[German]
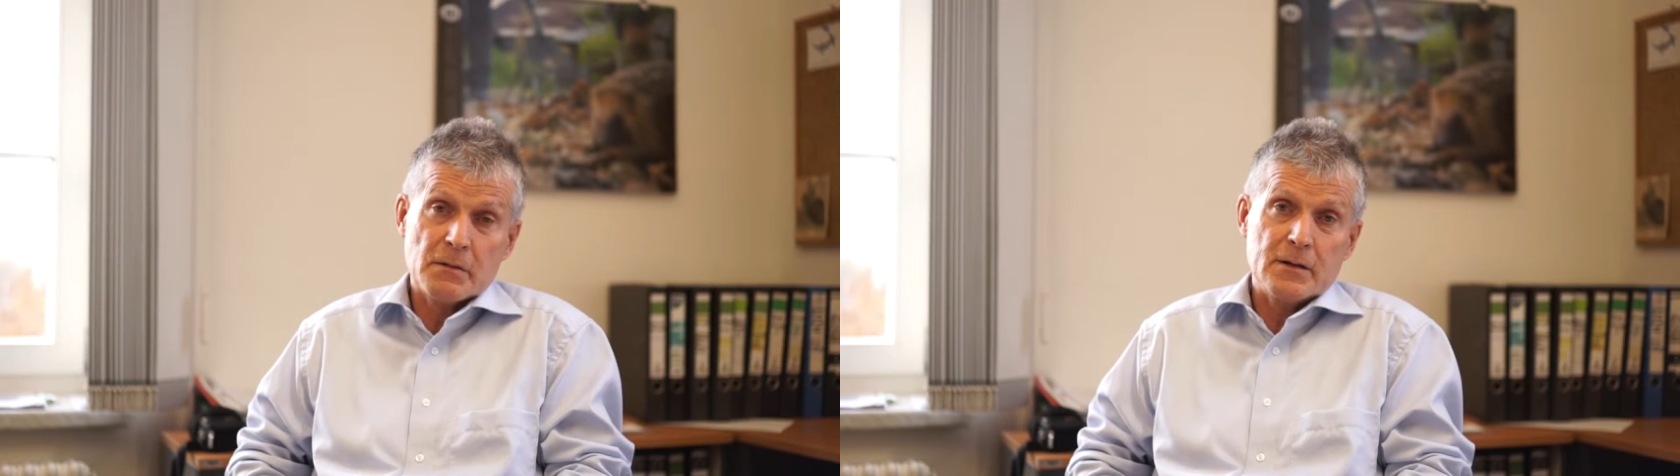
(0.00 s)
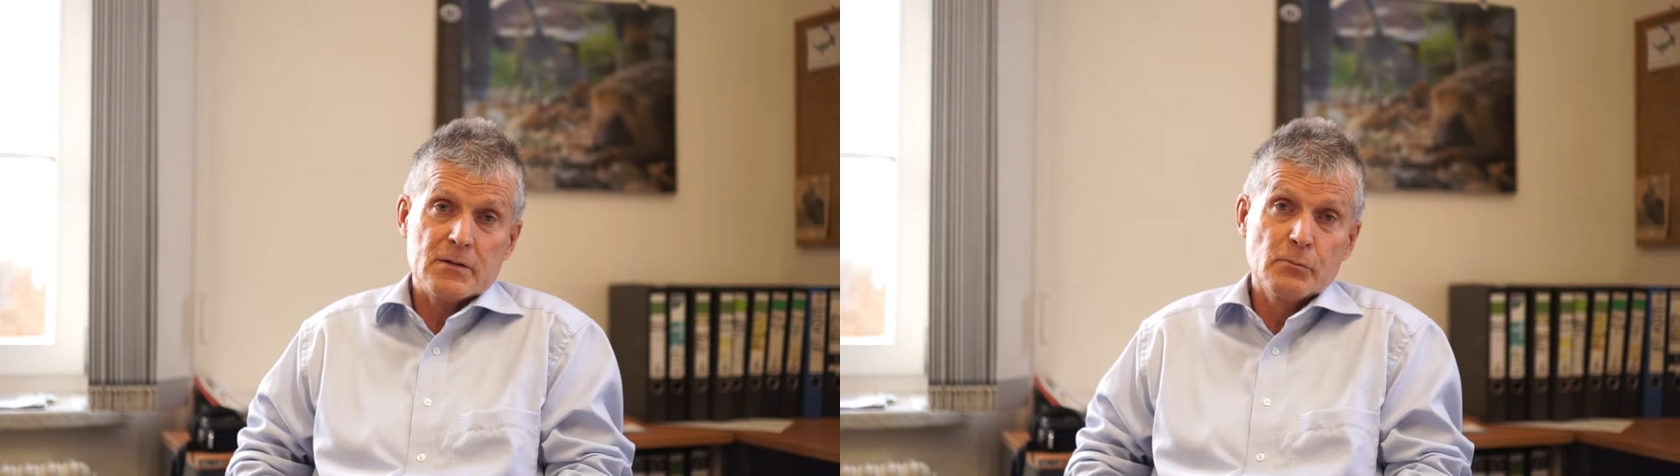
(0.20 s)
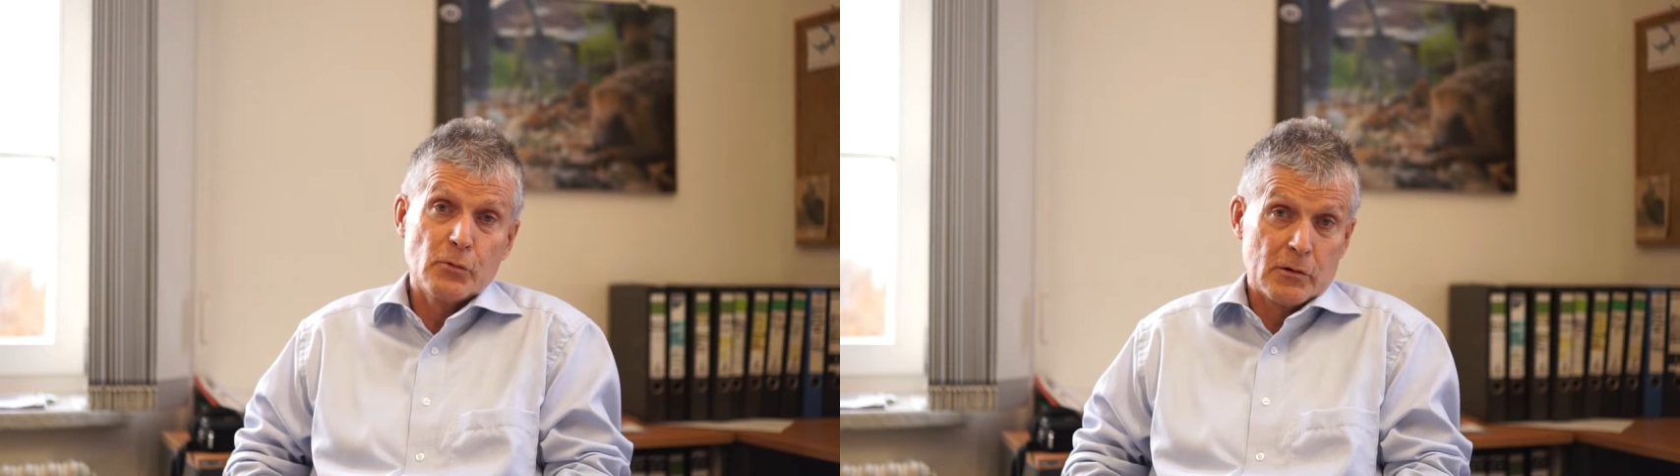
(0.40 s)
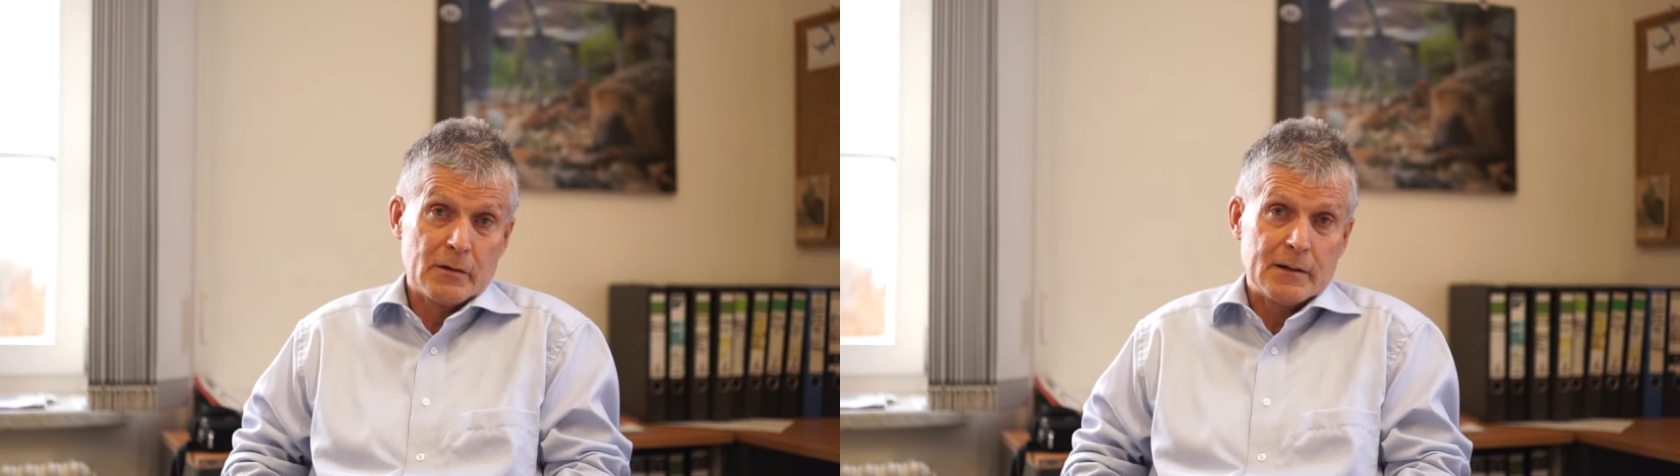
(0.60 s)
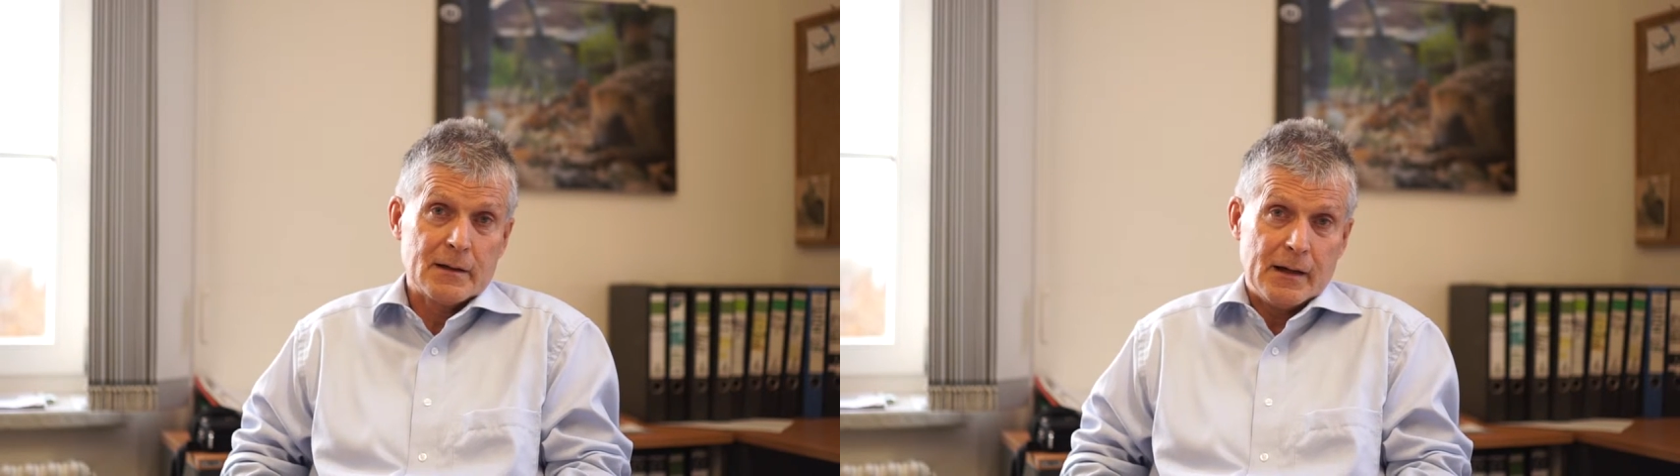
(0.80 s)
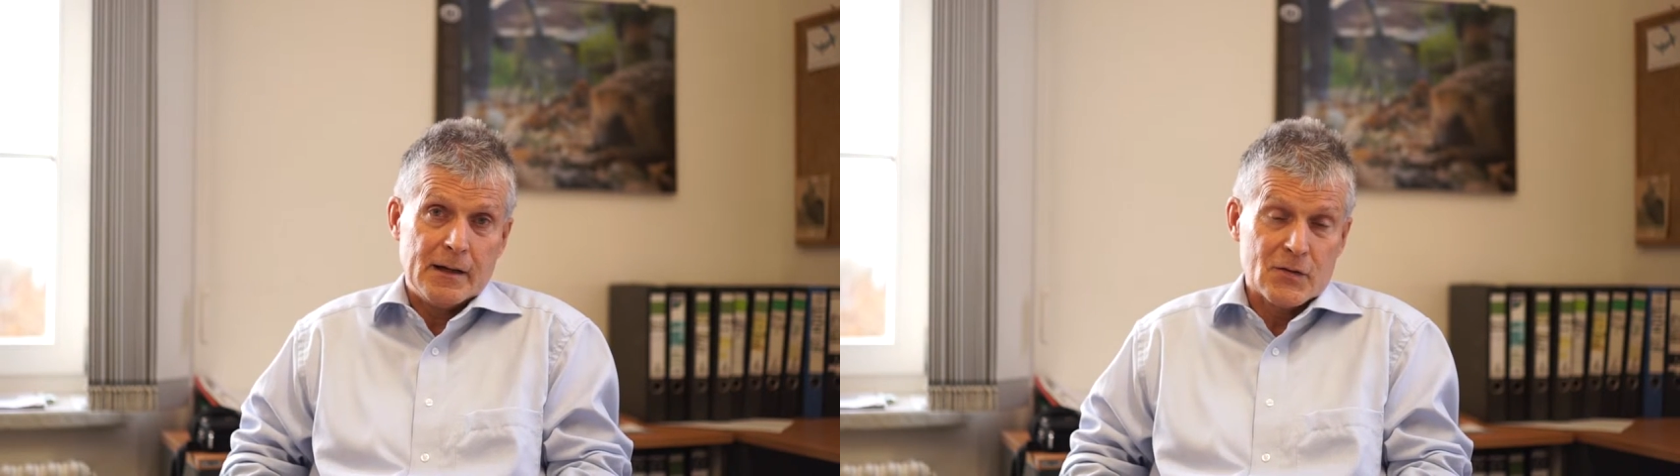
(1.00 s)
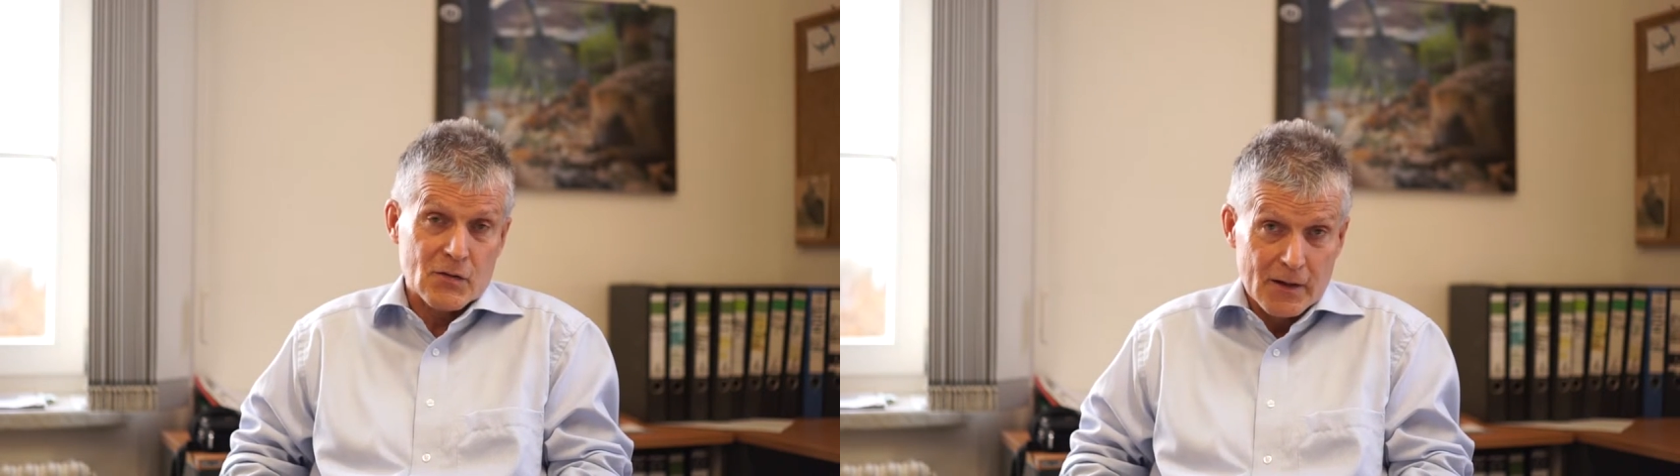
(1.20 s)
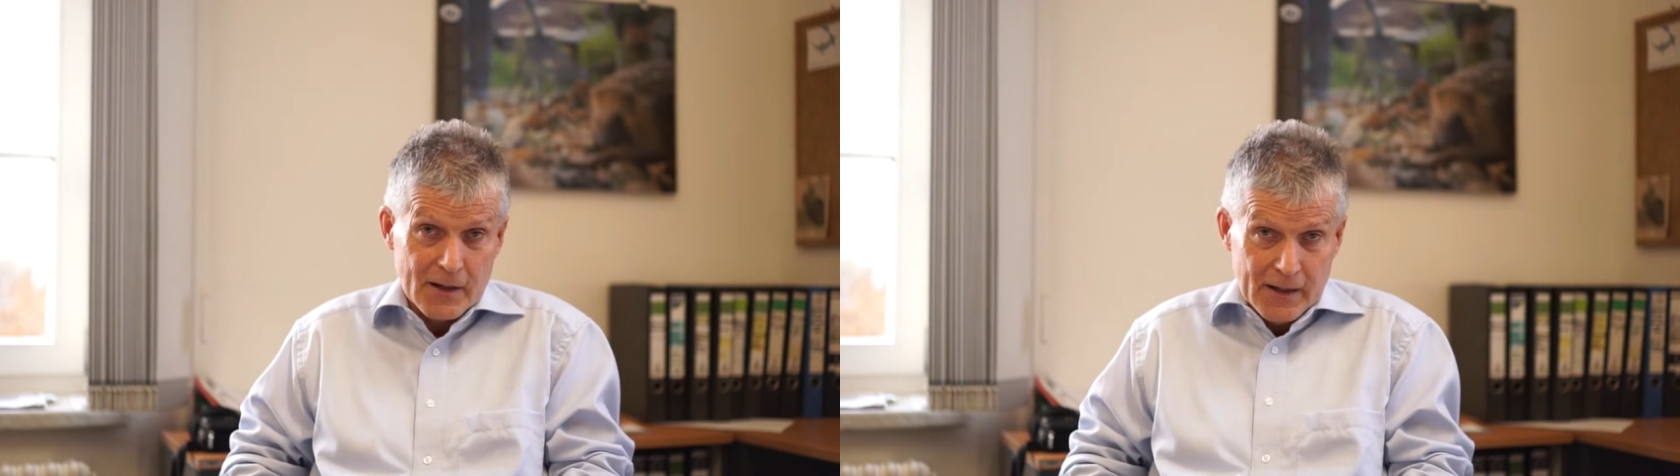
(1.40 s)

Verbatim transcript: dem ganzen Burgenlandkreis